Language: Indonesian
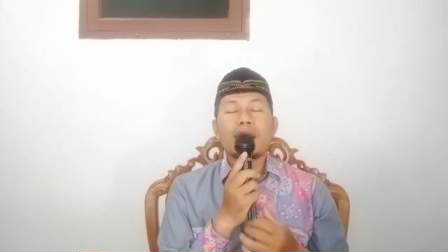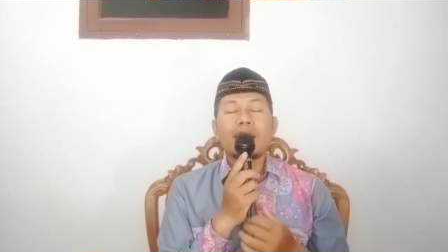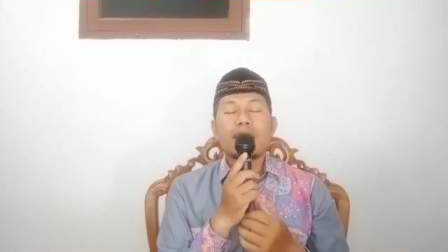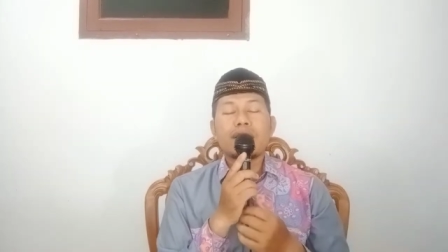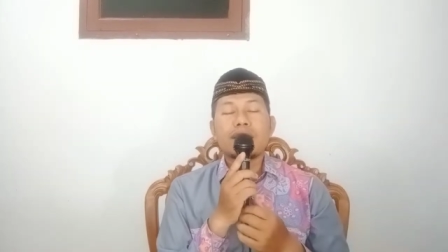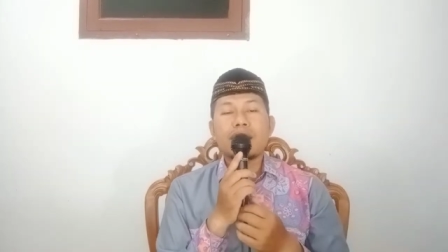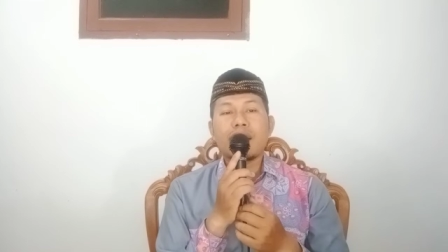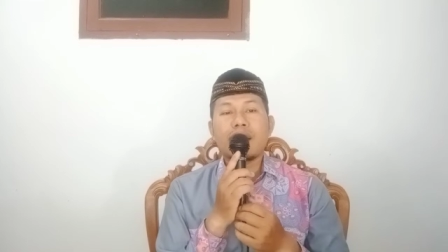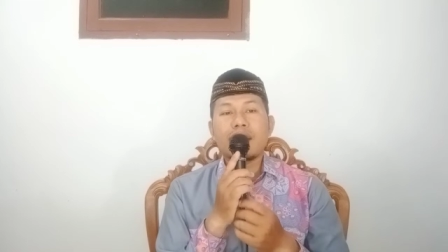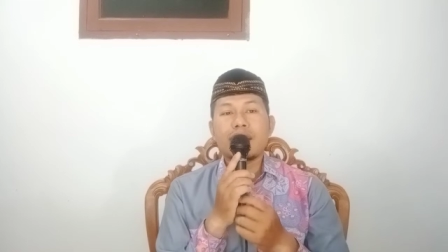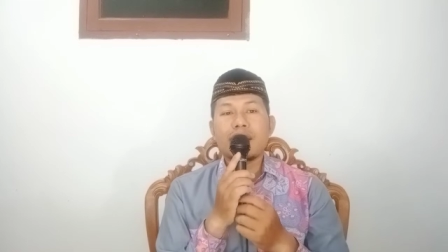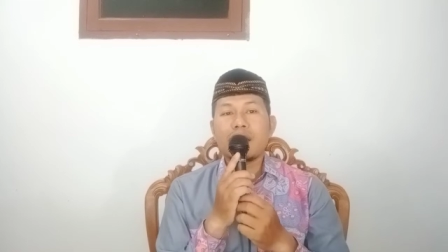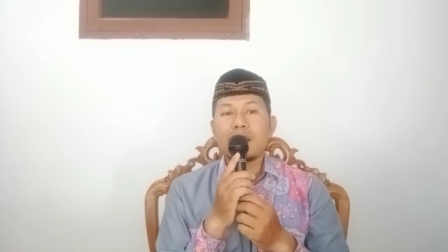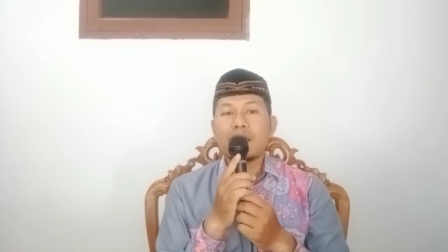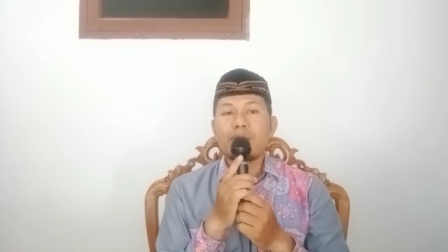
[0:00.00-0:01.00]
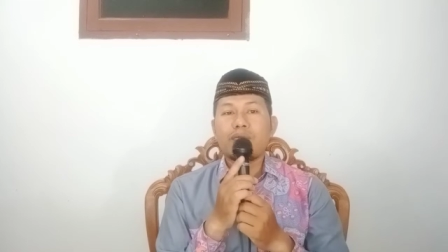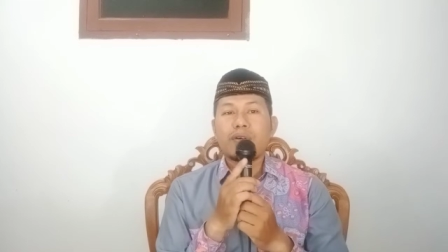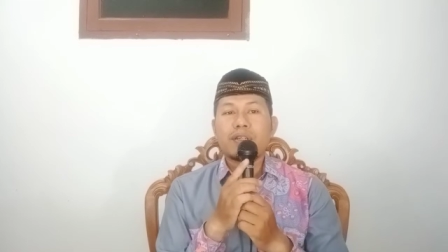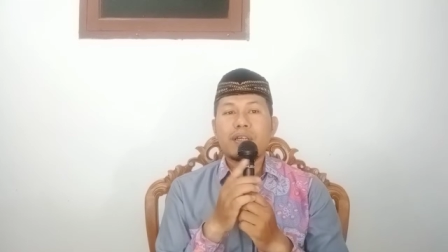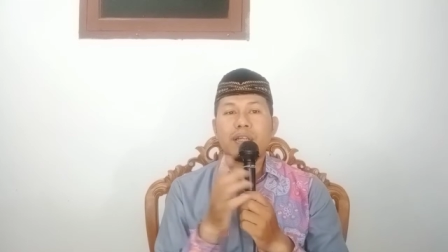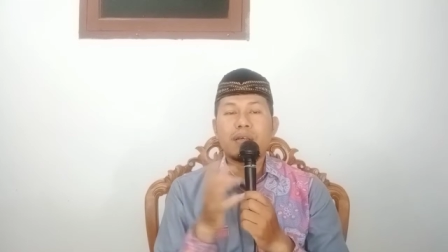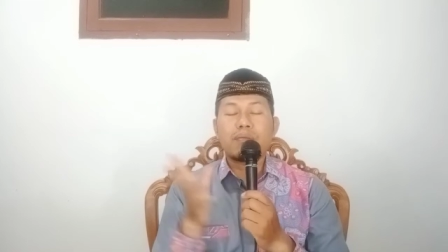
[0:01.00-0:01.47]
istana-istana terbuat
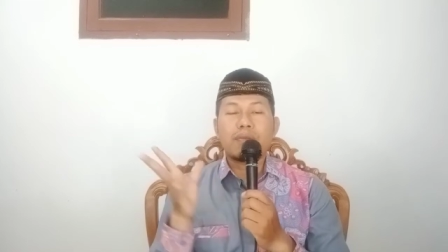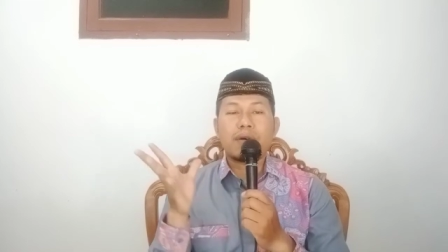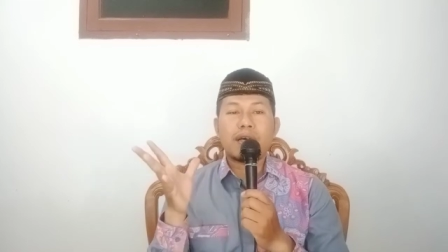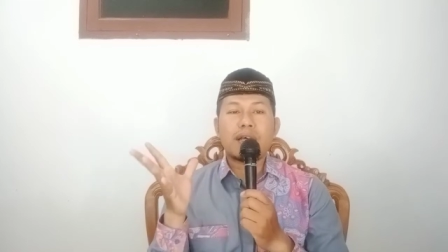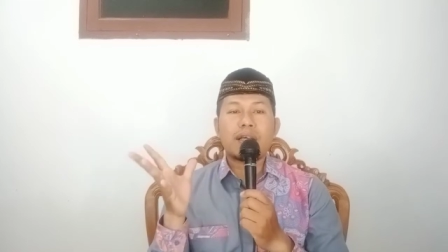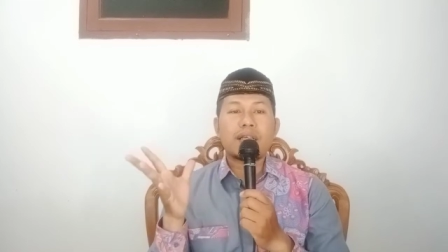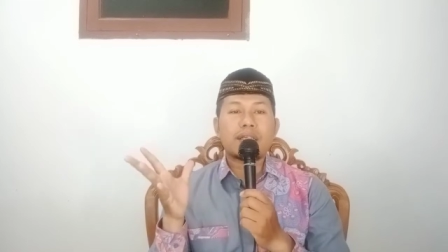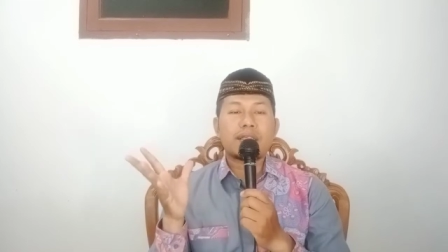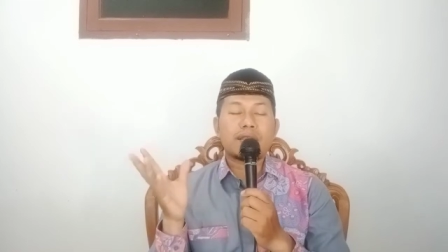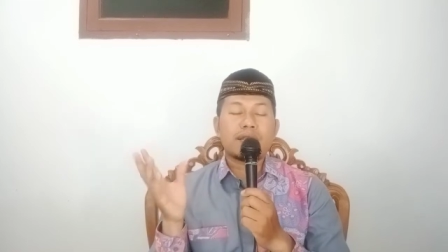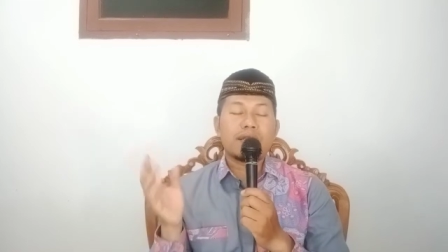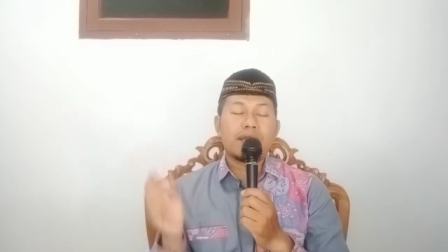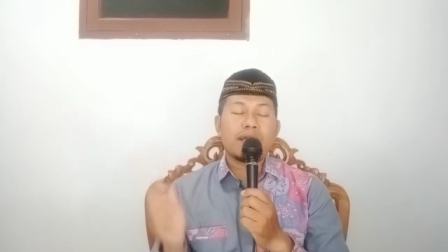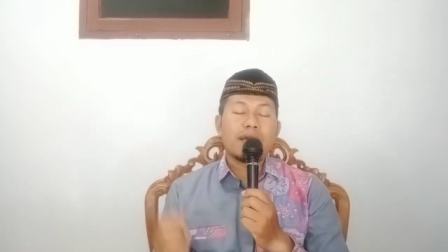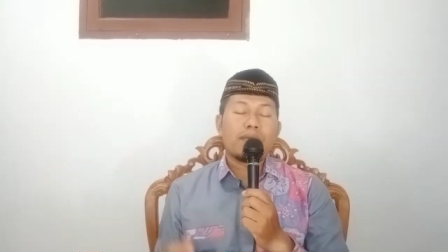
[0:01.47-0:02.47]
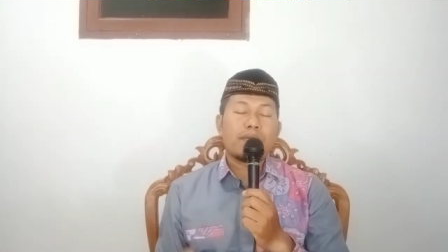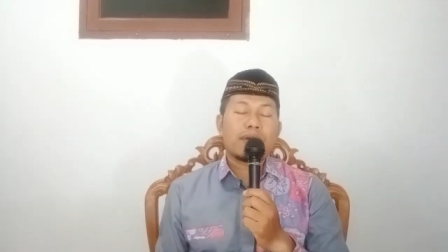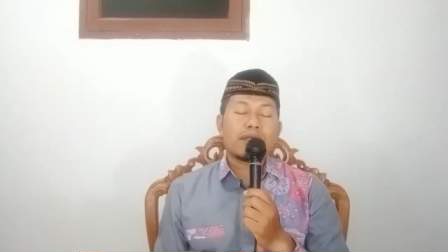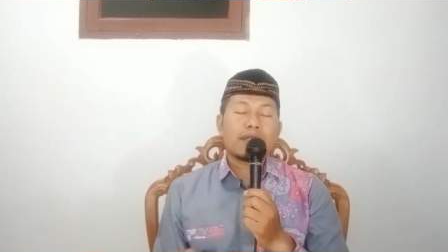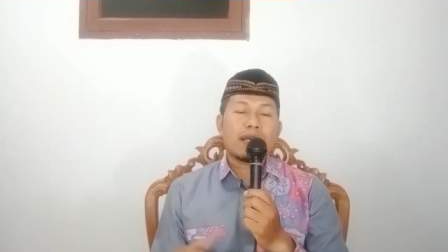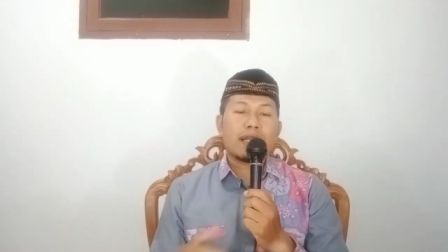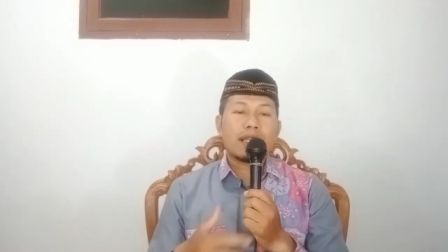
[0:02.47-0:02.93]
dari emas,
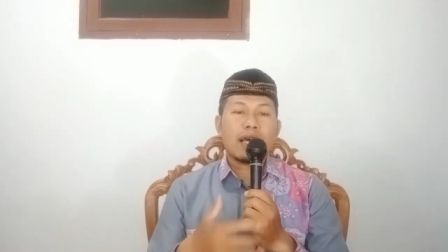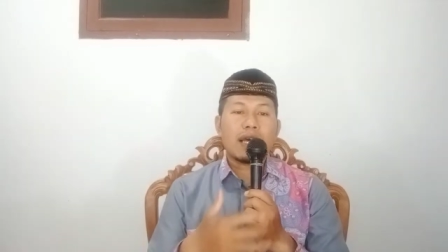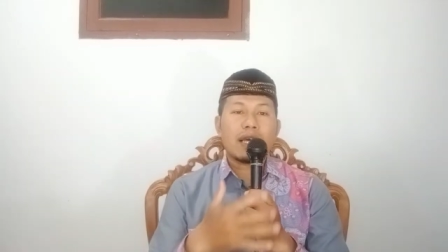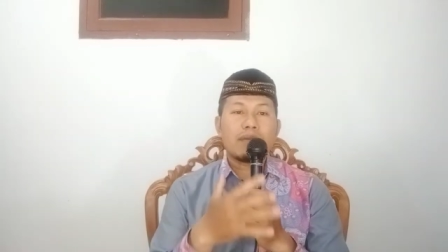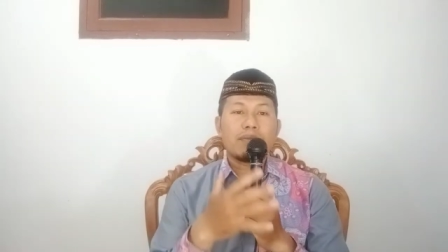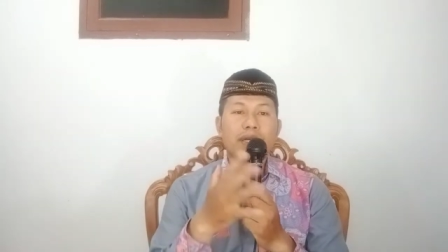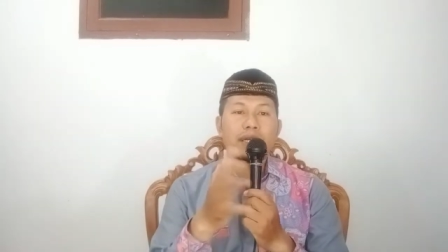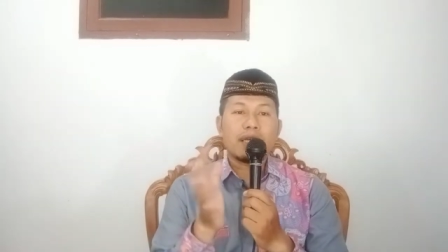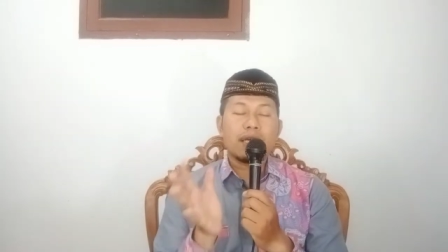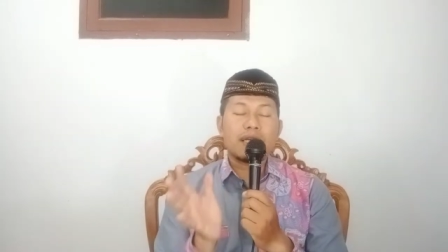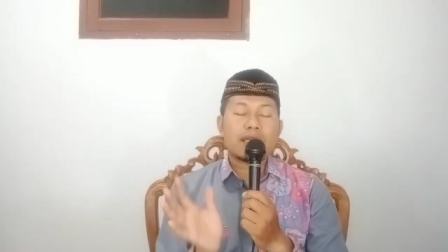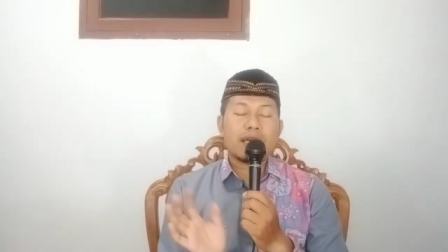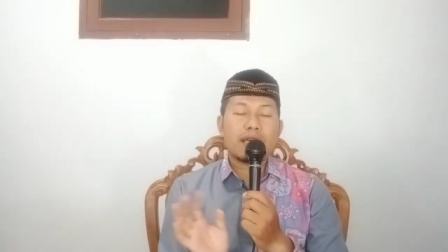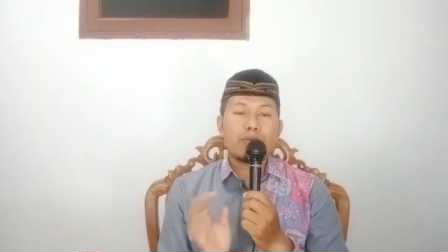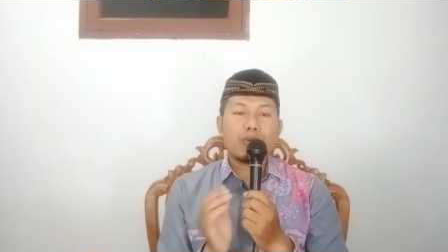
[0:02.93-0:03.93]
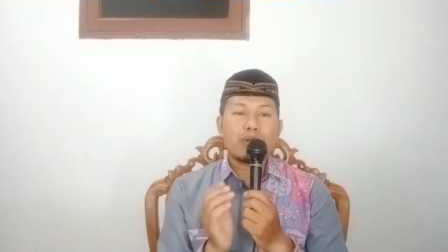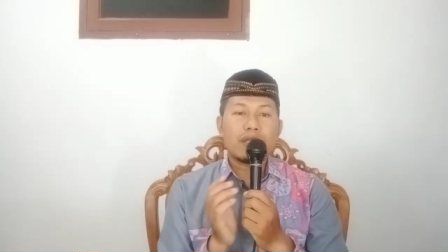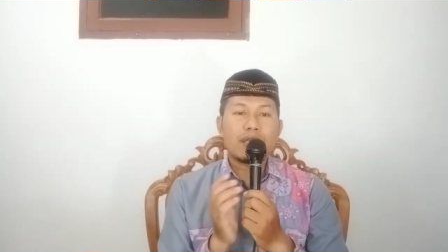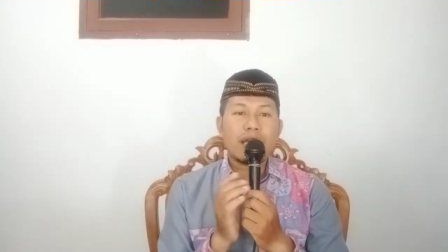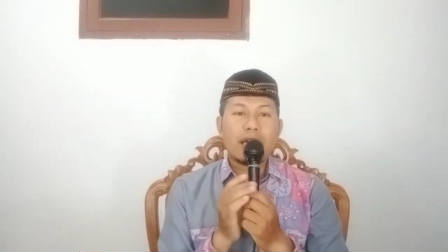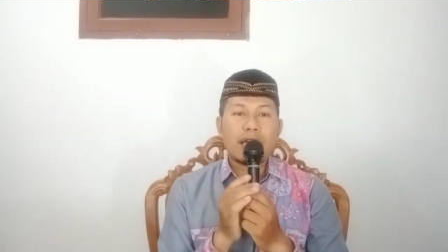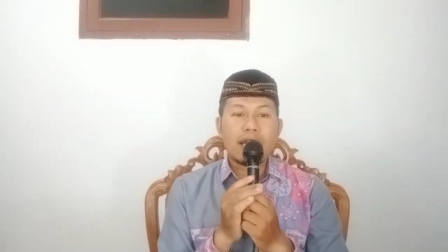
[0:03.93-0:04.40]
bertatahkan berhiaskan
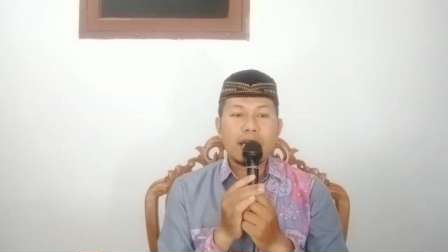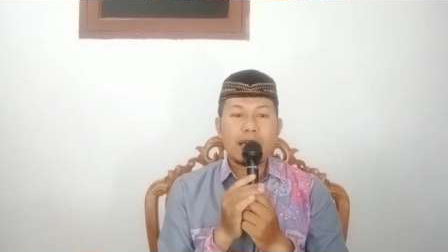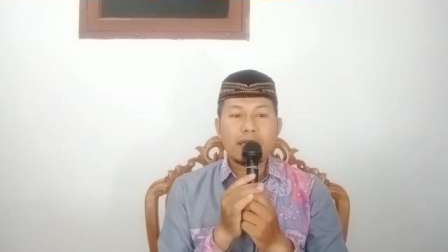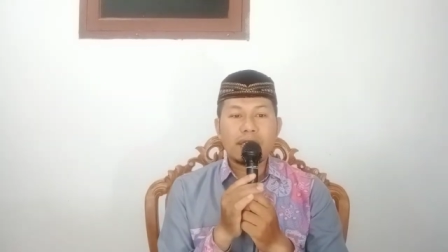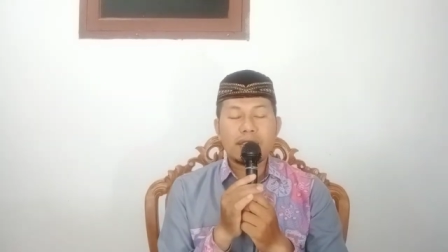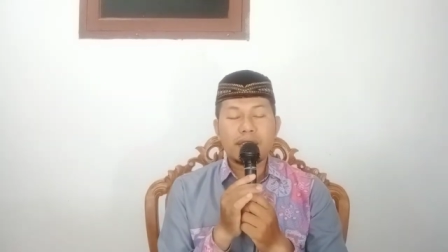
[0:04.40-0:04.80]
mutiara.